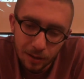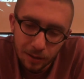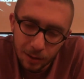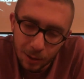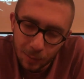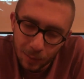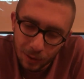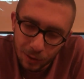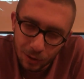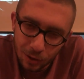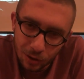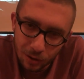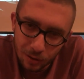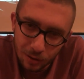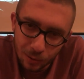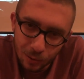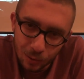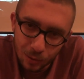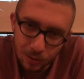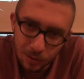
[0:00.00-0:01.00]
Не
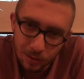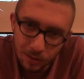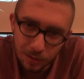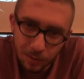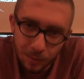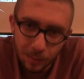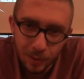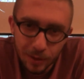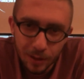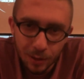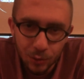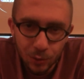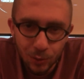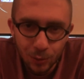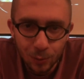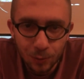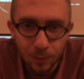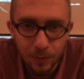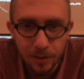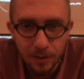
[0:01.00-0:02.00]
прощаюсь
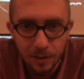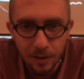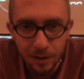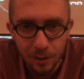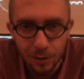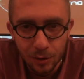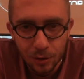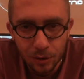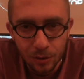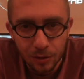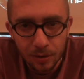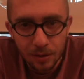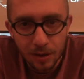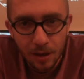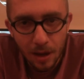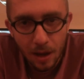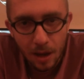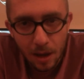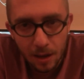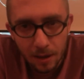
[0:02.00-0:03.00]
подожду встречи.
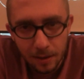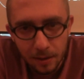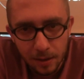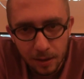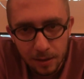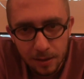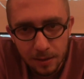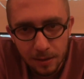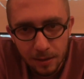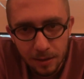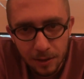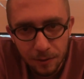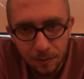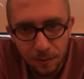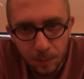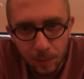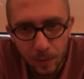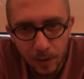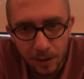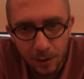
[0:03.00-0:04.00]
Если не в
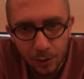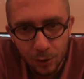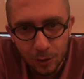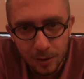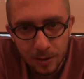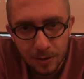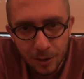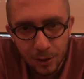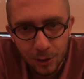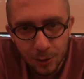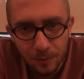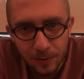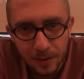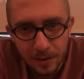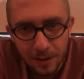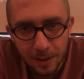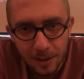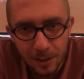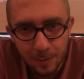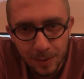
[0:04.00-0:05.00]
Париже, значит,
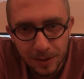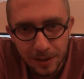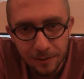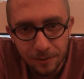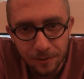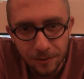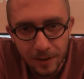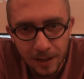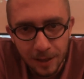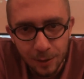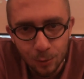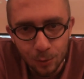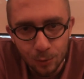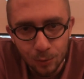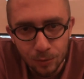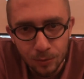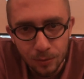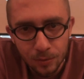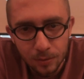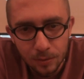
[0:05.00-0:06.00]
встретимся в
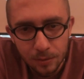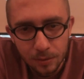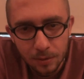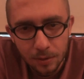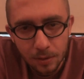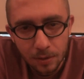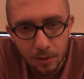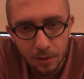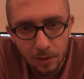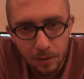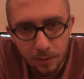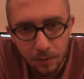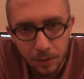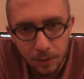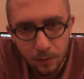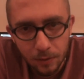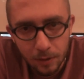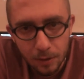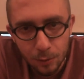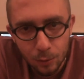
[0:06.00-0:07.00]
аду.
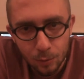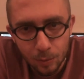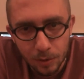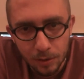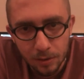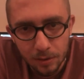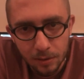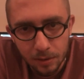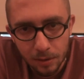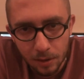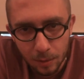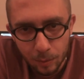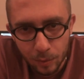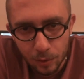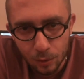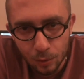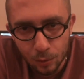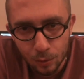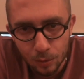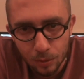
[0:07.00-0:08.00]
Ведь в раю мы на
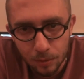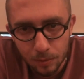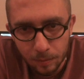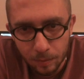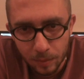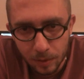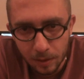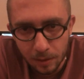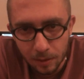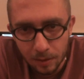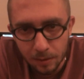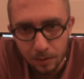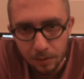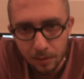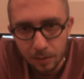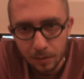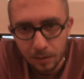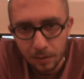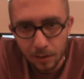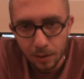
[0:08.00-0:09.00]
беду были,
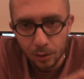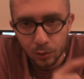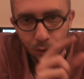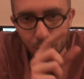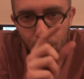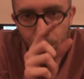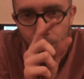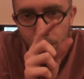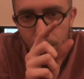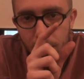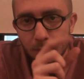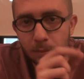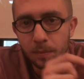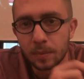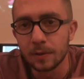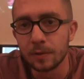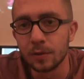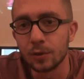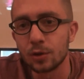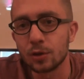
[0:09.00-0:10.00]
даже чуть
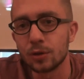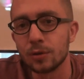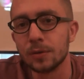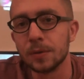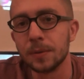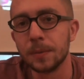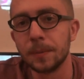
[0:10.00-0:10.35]
повыше.